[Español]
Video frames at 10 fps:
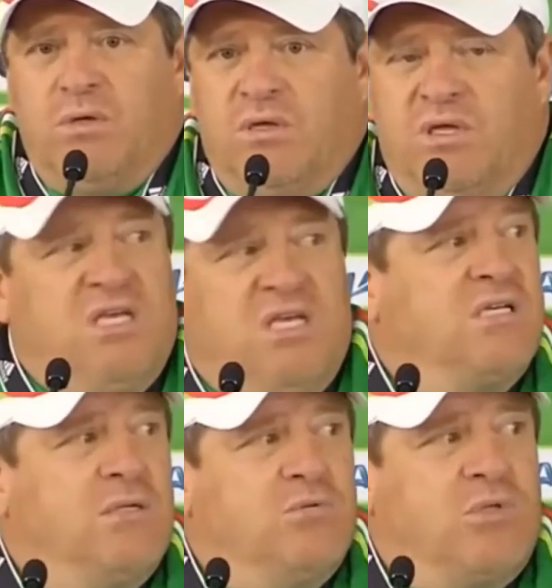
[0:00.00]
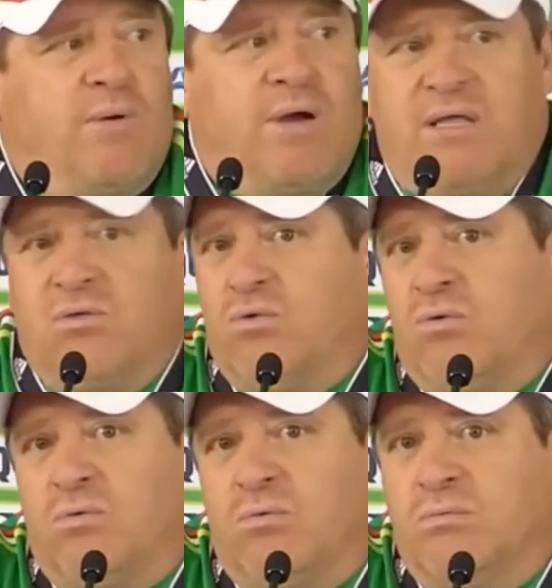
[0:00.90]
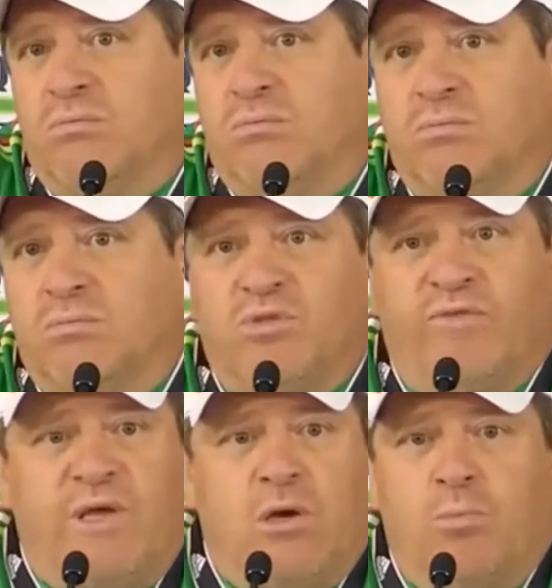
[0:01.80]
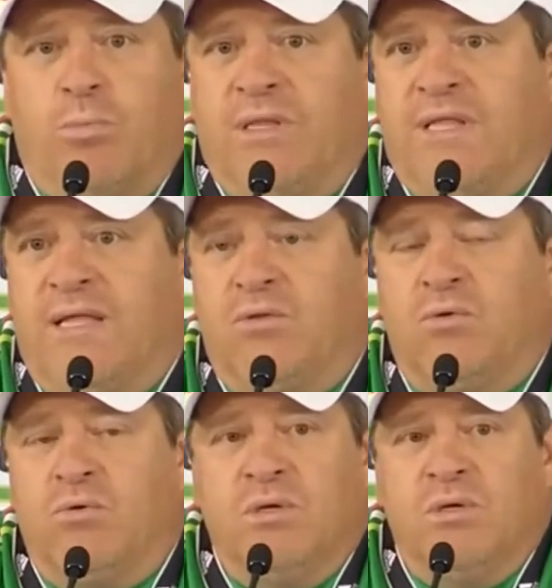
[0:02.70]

y esta que estamos trabajando, con, se vaya completando,